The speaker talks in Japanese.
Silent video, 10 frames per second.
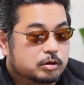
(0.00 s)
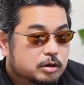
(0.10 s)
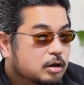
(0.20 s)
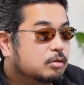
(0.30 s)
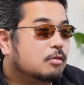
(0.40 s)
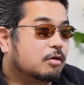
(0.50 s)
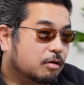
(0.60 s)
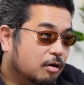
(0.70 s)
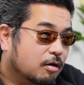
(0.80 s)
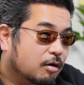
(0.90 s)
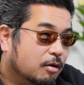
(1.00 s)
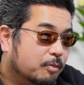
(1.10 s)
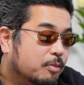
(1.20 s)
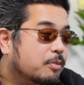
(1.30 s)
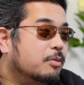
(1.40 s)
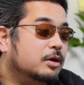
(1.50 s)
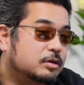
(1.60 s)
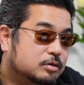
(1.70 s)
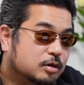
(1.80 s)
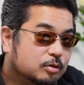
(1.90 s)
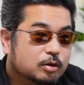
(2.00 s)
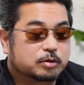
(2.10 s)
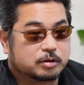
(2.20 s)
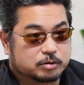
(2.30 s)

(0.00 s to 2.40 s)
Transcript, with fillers: にねんごかな、めっちゃ良くなったんで